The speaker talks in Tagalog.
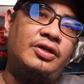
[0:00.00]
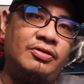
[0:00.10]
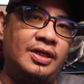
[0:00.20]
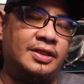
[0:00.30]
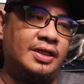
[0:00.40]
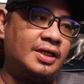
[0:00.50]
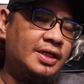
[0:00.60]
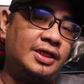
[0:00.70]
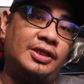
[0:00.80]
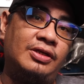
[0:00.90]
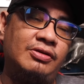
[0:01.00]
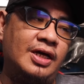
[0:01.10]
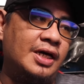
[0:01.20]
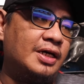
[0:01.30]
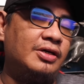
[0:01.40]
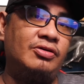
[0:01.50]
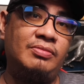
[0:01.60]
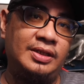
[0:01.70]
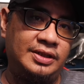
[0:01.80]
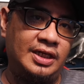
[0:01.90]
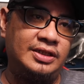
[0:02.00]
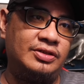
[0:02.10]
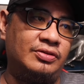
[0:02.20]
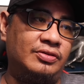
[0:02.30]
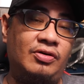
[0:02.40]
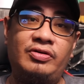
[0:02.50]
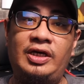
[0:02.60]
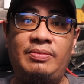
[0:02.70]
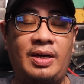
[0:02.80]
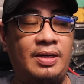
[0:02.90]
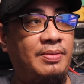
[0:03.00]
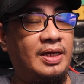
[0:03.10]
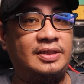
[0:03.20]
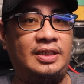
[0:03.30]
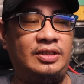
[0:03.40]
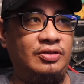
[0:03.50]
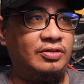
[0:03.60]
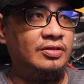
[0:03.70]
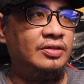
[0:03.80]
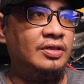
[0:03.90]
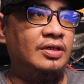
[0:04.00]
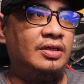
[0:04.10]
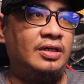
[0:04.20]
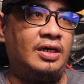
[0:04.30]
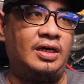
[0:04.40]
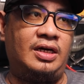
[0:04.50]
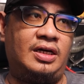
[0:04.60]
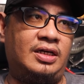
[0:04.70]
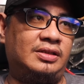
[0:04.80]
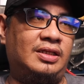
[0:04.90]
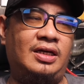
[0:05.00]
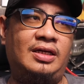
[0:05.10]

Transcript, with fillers: ayun at uh, nakita nyo na kayong mag-judge kung okay ba para sa inyo at